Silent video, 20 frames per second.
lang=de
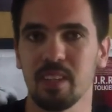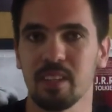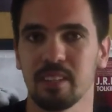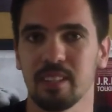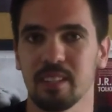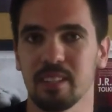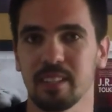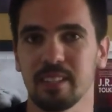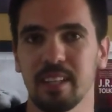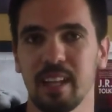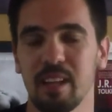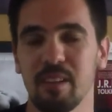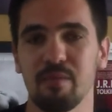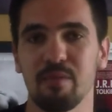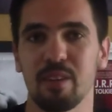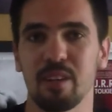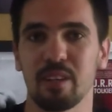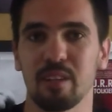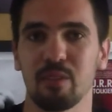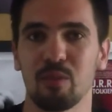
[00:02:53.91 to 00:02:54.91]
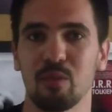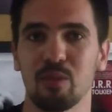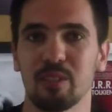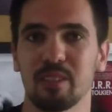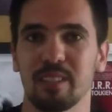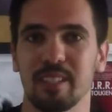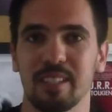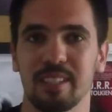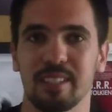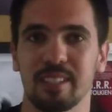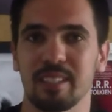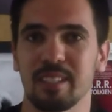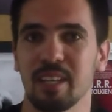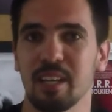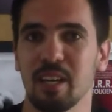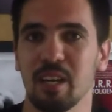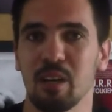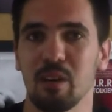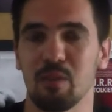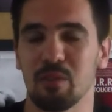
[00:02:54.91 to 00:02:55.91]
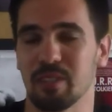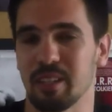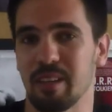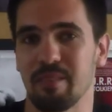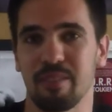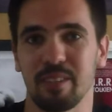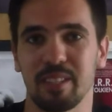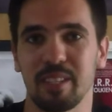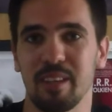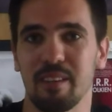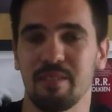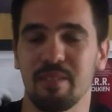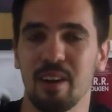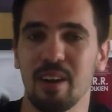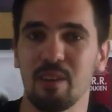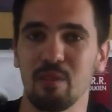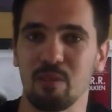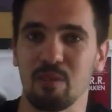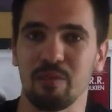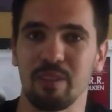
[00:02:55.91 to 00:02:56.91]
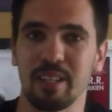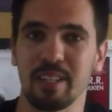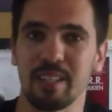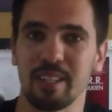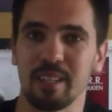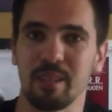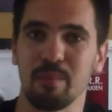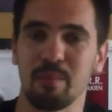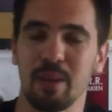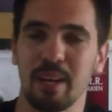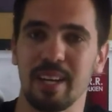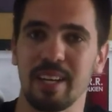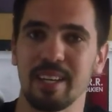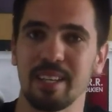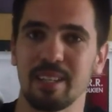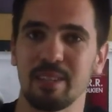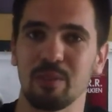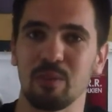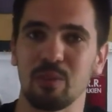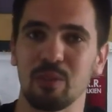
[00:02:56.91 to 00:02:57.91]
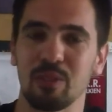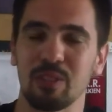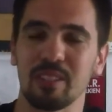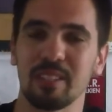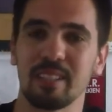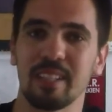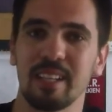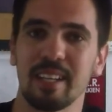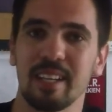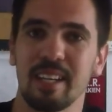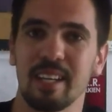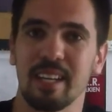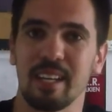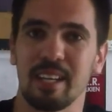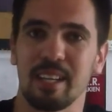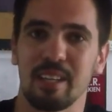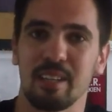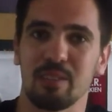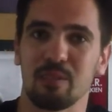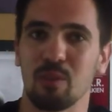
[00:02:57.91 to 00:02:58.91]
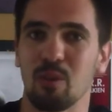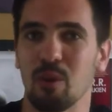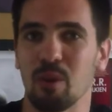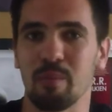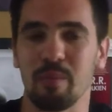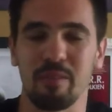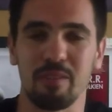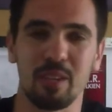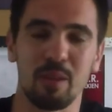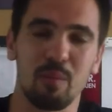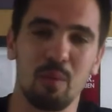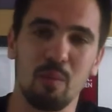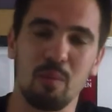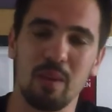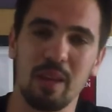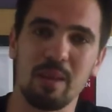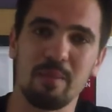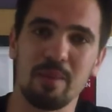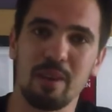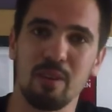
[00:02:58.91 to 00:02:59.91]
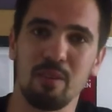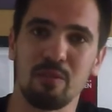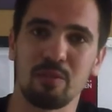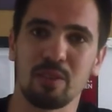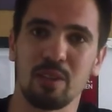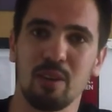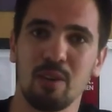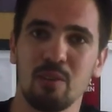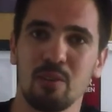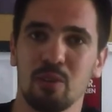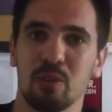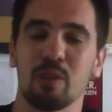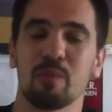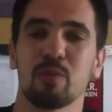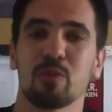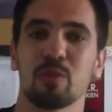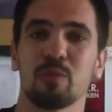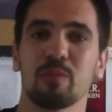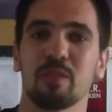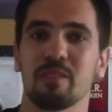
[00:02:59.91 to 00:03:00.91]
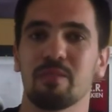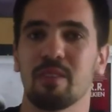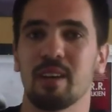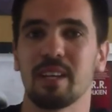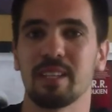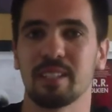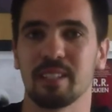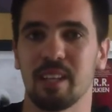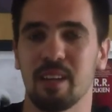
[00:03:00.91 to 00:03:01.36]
Das hat den einfachen Grund, dass uns einfach die Erfahrung fehlt in dem Bereich und doch immer wieder Probleme auftauchen oder bestimmte Phasen